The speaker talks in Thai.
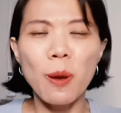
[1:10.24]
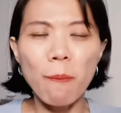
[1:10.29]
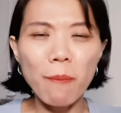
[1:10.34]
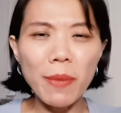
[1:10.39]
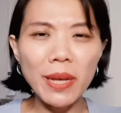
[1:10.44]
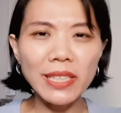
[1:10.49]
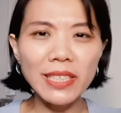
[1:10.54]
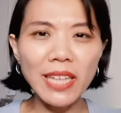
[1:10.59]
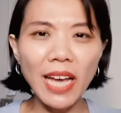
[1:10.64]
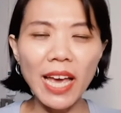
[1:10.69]

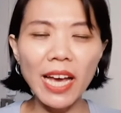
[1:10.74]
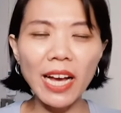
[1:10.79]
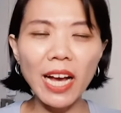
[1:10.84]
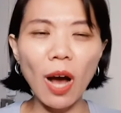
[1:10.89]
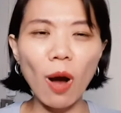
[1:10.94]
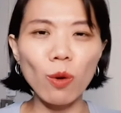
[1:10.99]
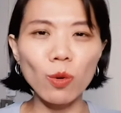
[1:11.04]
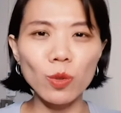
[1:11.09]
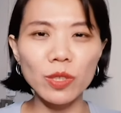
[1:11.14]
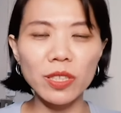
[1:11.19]
ไม่ใช่ให้
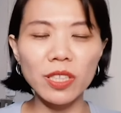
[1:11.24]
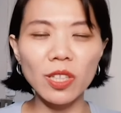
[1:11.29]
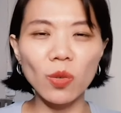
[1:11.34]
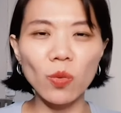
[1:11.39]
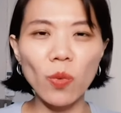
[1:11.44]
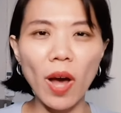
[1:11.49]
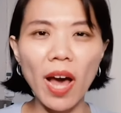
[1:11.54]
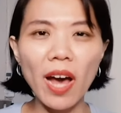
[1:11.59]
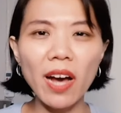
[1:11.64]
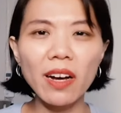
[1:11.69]
เขารู้สึก
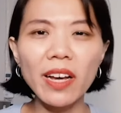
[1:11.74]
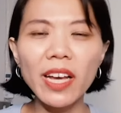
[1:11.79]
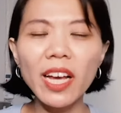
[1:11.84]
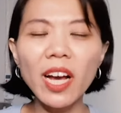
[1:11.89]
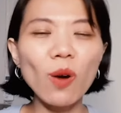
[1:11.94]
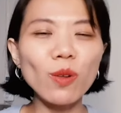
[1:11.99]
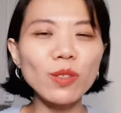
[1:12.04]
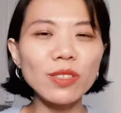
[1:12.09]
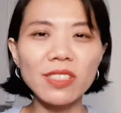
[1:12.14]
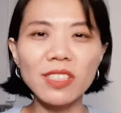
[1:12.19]
ว่าเฮ้ย
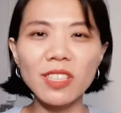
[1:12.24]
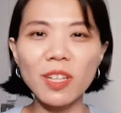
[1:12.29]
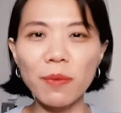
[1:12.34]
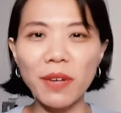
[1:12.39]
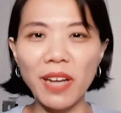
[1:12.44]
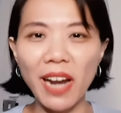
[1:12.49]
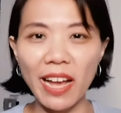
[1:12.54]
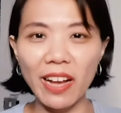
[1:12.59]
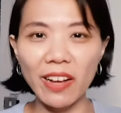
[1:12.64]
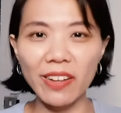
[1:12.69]
เขาซื้อกับ
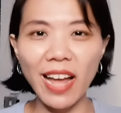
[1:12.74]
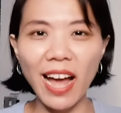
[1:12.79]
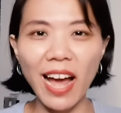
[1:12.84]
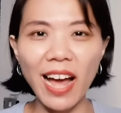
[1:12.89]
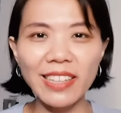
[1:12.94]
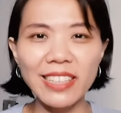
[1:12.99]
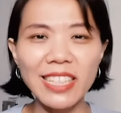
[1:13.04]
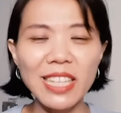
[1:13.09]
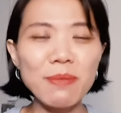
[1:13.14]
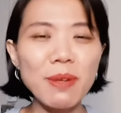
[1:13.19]
ใครก็ได้
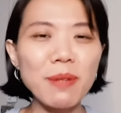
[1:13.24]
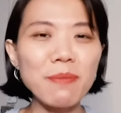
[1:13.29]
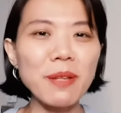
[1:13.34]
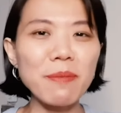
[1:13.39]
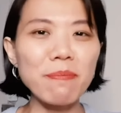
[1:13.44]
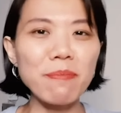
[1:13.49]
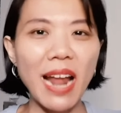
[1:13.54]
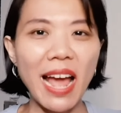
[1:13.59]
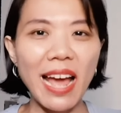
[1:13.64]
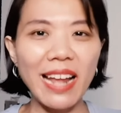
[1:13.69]
ที่มันเป็
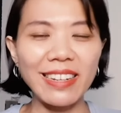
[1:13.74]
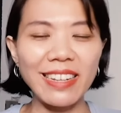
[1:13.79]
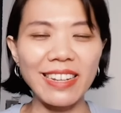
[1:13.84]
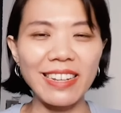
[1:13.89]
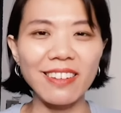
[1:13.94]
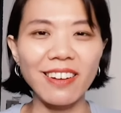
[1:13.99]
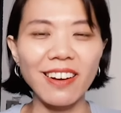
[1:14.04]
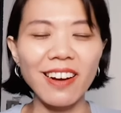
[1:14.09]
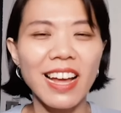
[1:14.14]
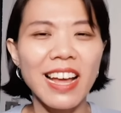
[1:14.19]
นแบรนด์
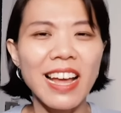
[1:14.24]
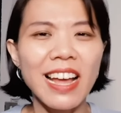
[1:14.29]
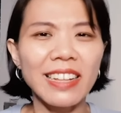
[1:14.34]
นี้เนาะ